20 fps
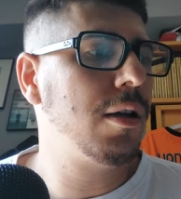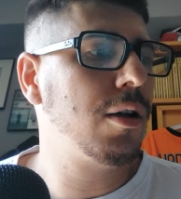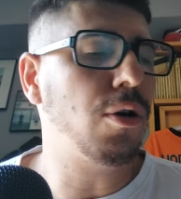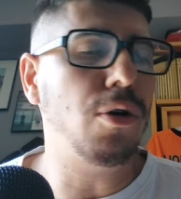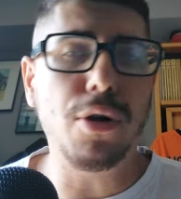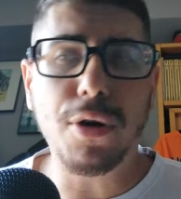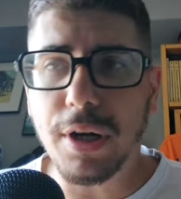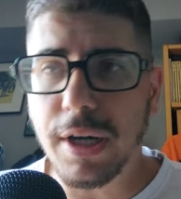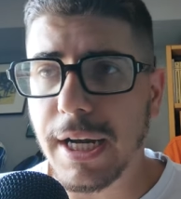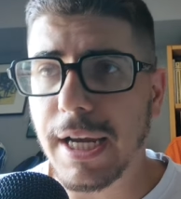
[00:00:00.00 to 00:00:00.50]

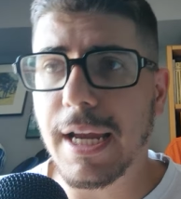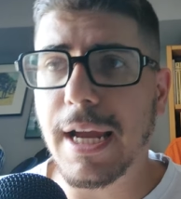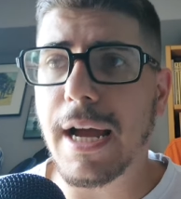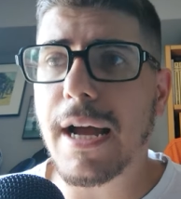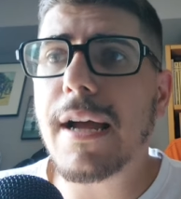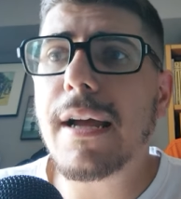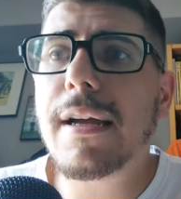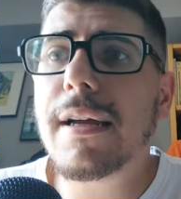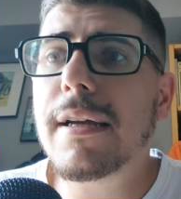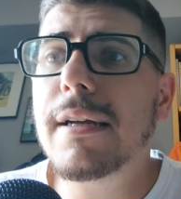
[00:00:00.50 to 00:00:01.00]

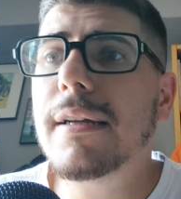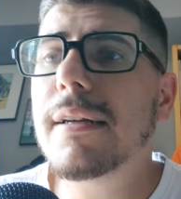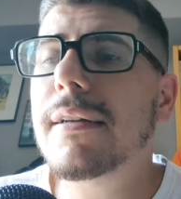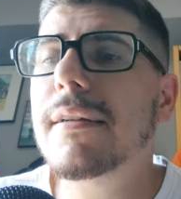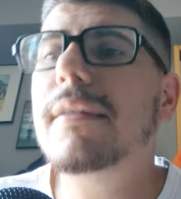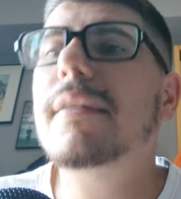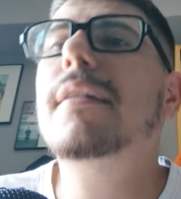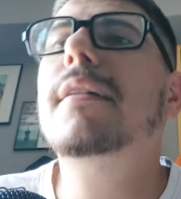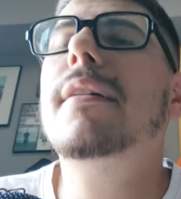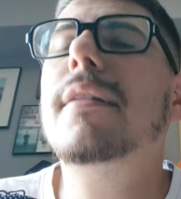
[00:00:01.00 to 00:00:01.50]
Correa,
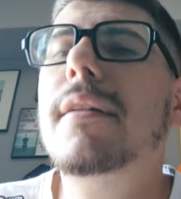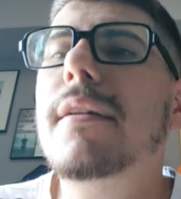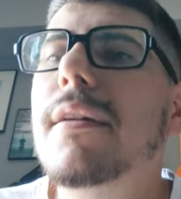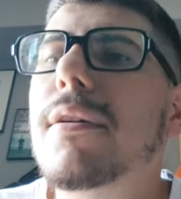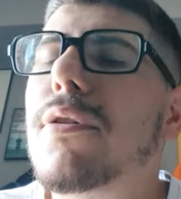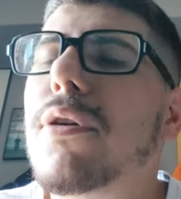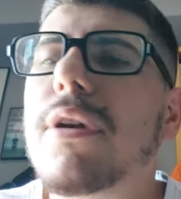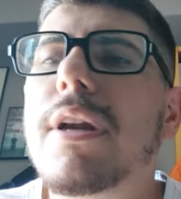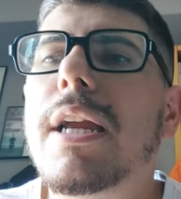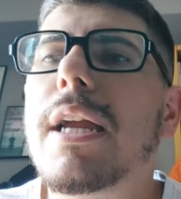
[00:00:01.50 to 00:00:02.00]

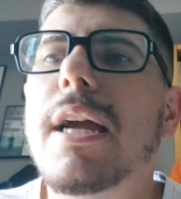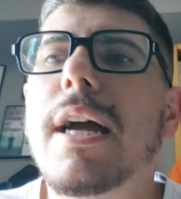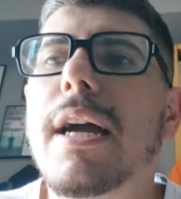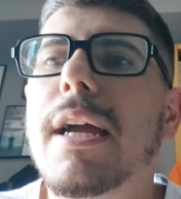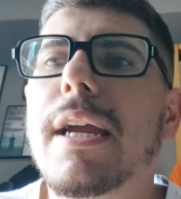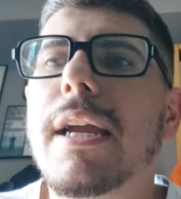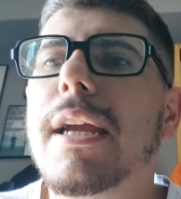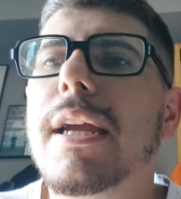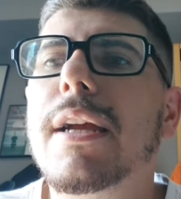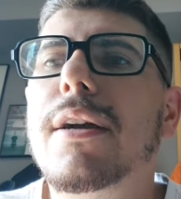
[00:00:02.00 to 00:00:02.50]
Correa
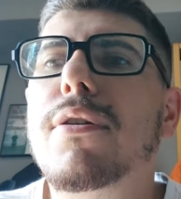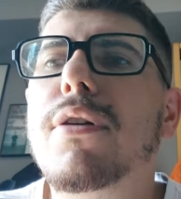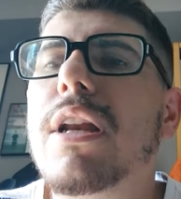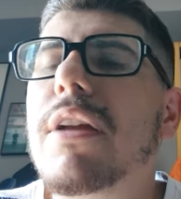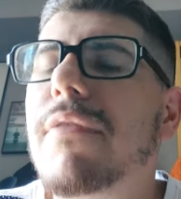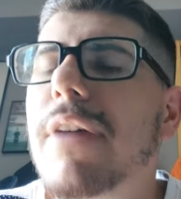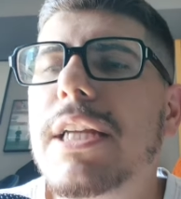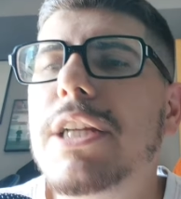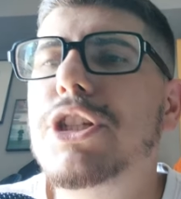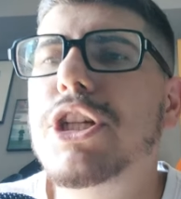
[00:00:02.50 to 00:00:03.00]
è con le
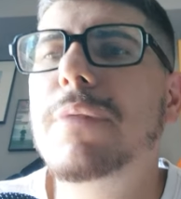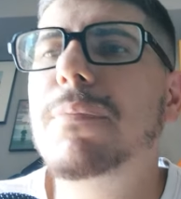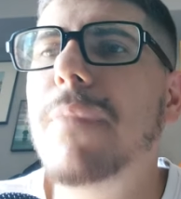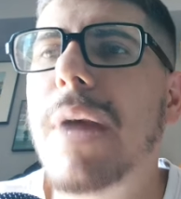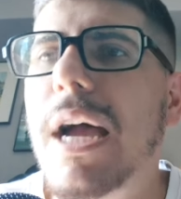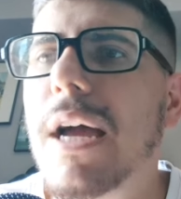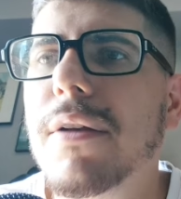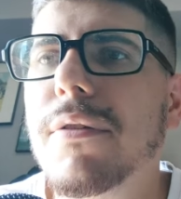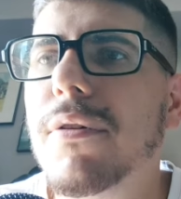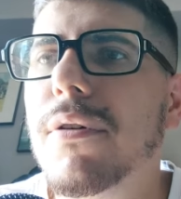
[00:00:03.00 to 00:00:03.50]
valigie in
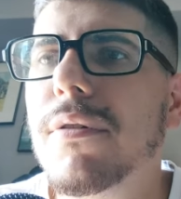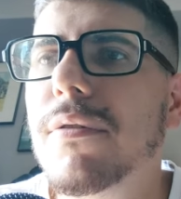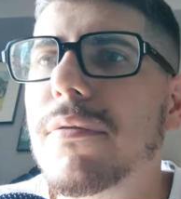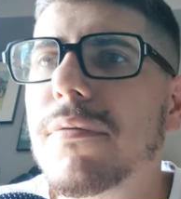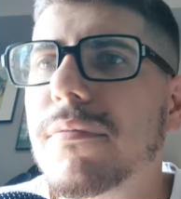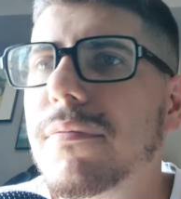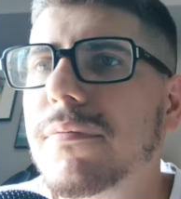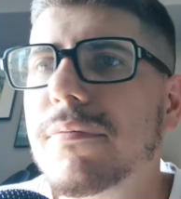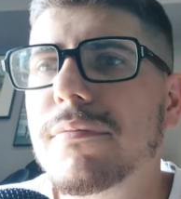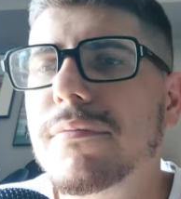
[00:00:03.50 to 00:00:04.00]
mano.
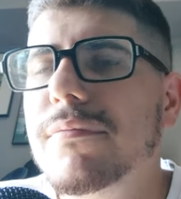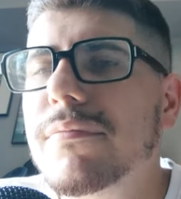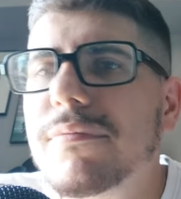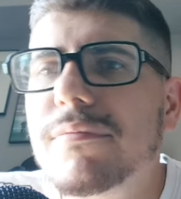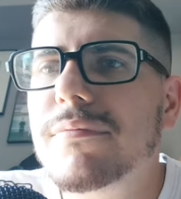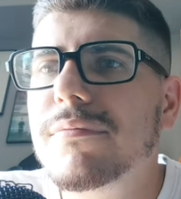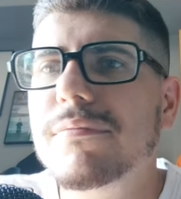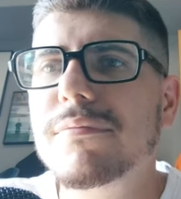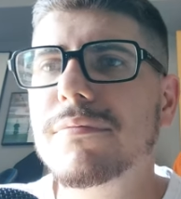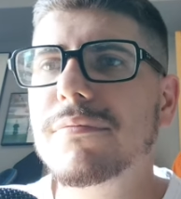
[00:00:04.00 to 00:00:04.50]

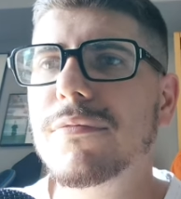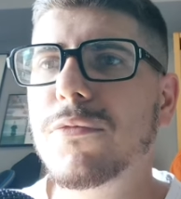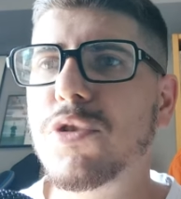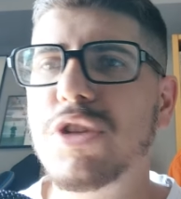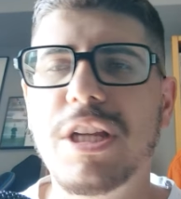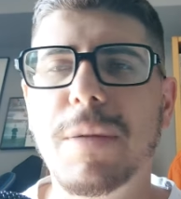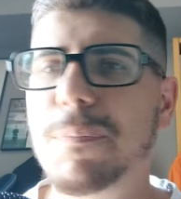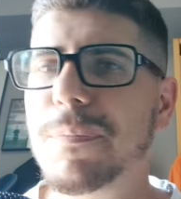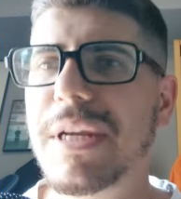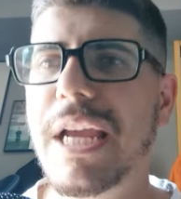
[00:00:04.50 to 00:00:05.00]
Lo
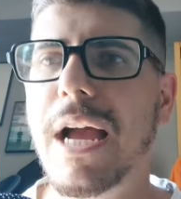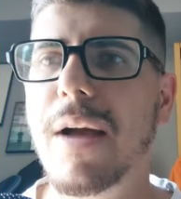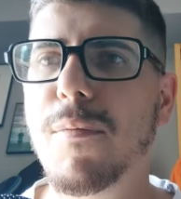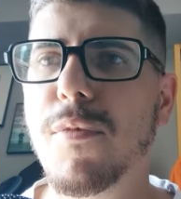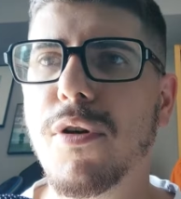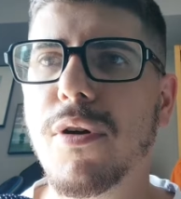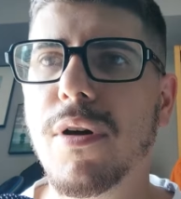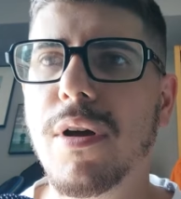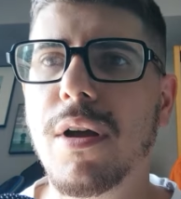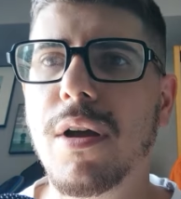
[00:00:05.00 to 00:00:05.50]

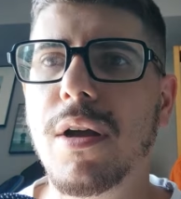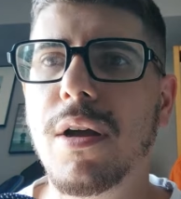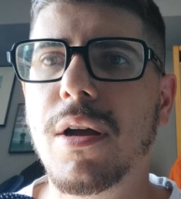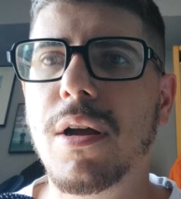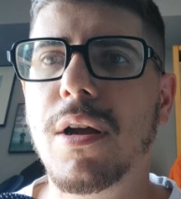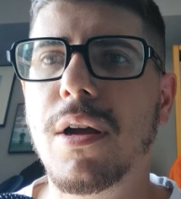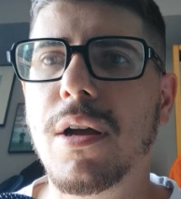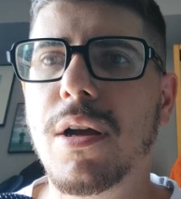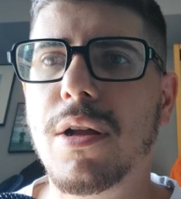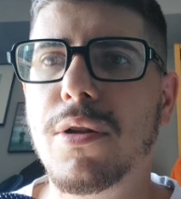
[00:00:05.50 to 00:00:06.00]
sappiamo.
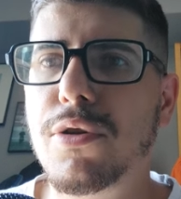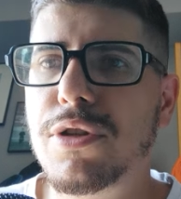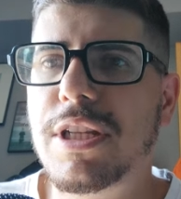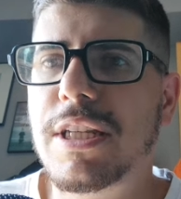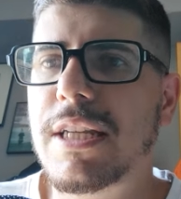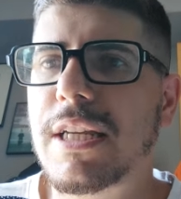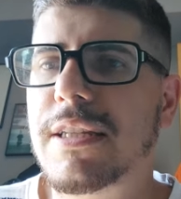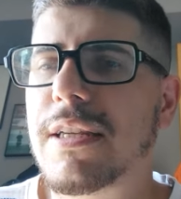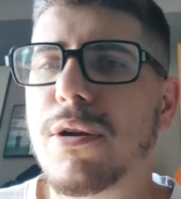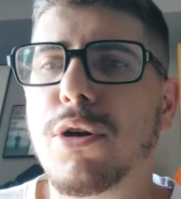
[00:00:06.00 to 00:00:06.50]
Non si
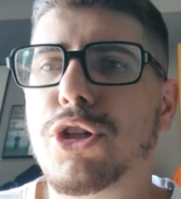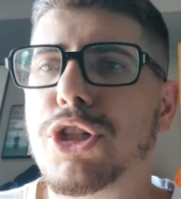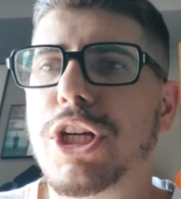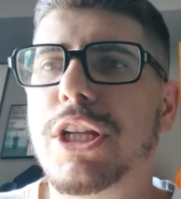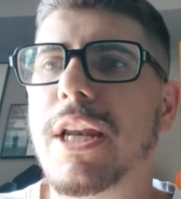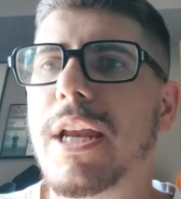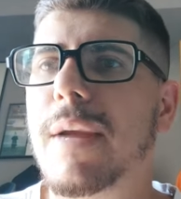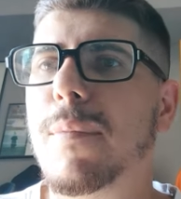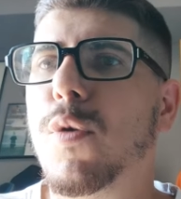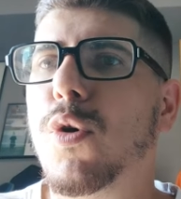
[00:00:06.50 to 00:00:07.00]
sa se lo
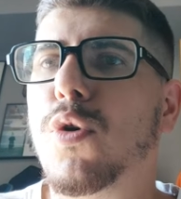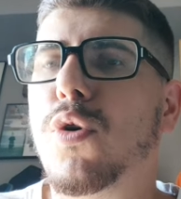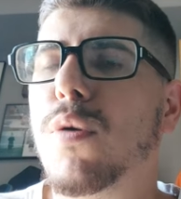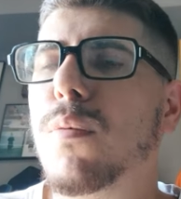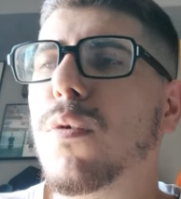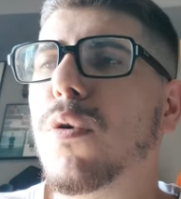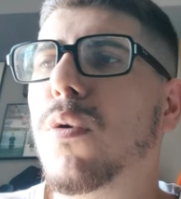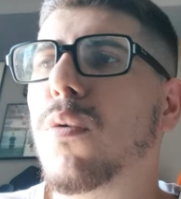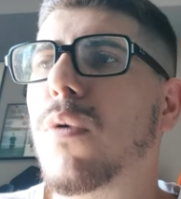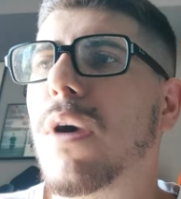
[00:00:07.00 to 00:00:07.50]
cederemo o
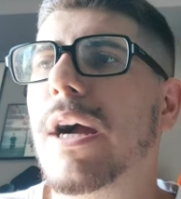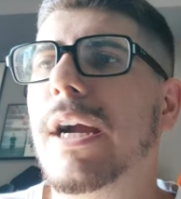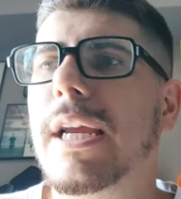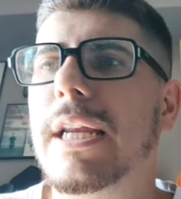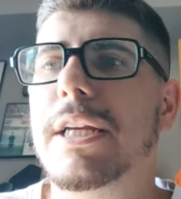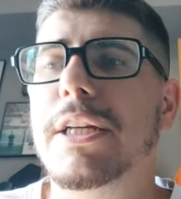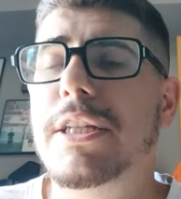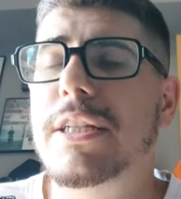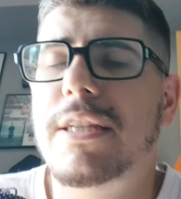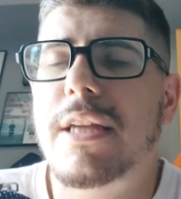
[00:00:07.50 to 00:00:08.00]
comunque anche
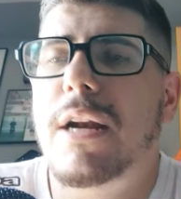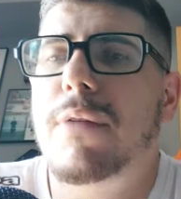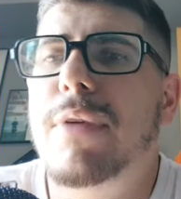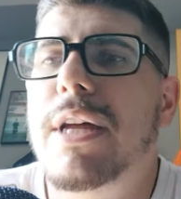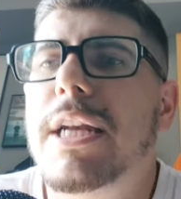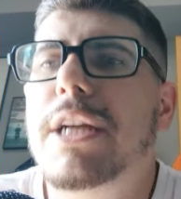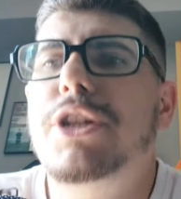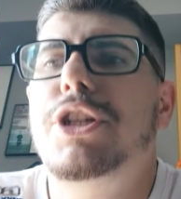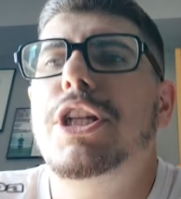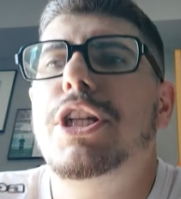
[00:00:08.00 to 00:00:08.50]
lì ci sarà
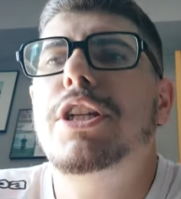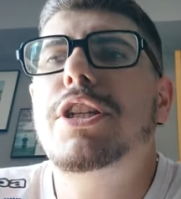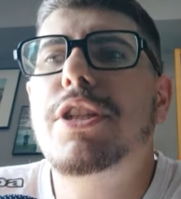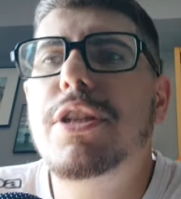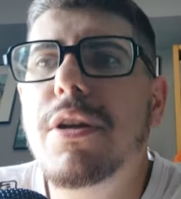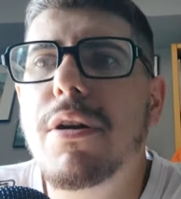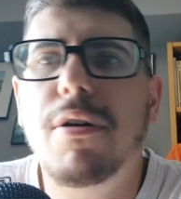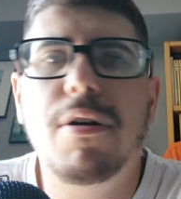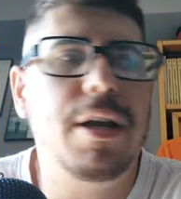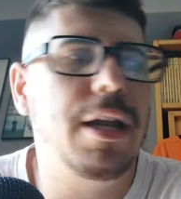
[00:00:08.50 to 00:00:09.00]
una
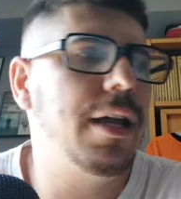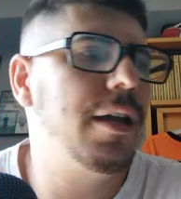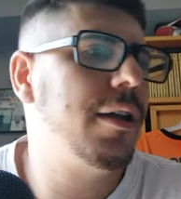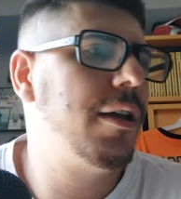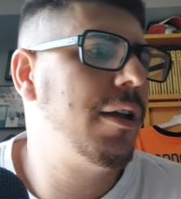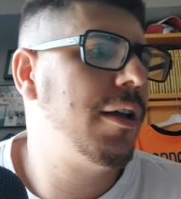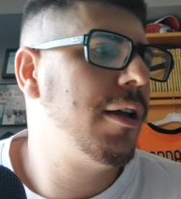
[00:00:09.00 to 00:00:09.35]
rescissione.